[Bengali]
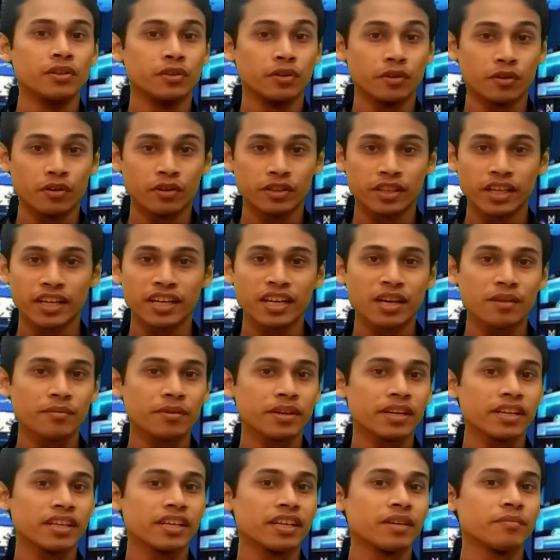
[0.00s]
তো কথা না
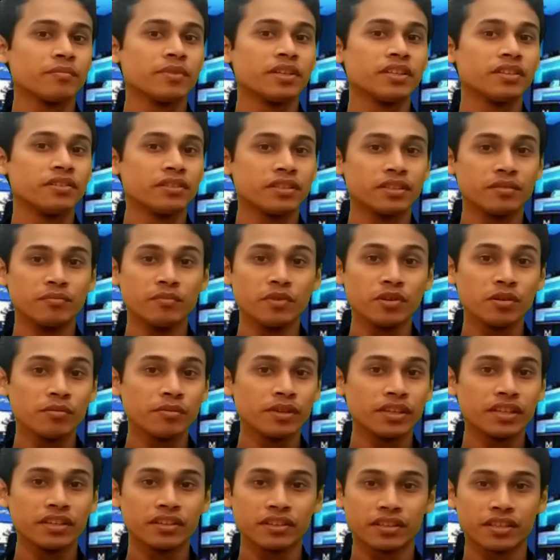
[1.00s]
বাড়িয়ে ভিডিওটি মূল
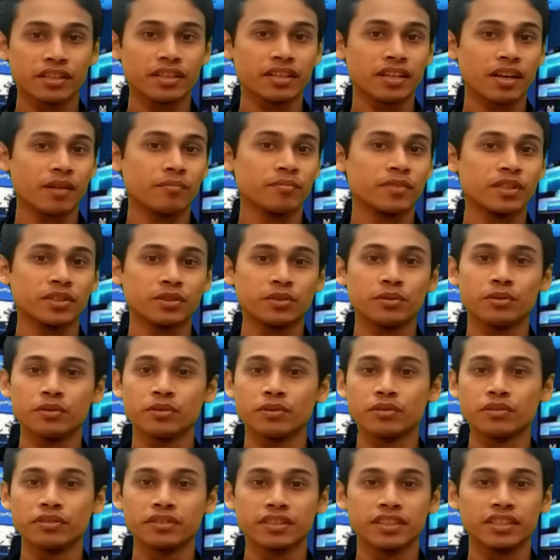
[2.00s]
ভিডিওটি আমরা শুরু
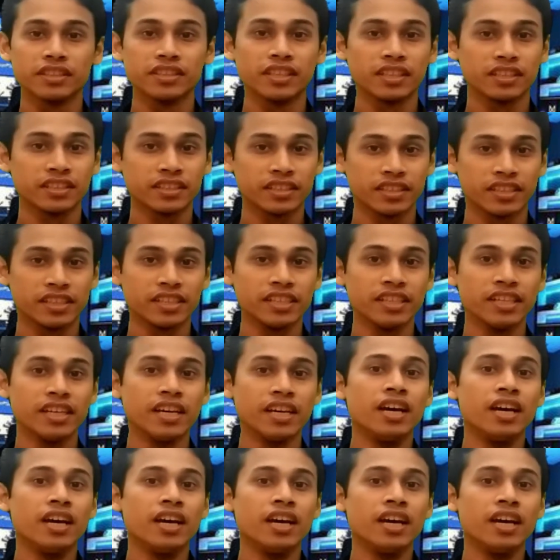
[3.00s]
করতে যাচ্ছি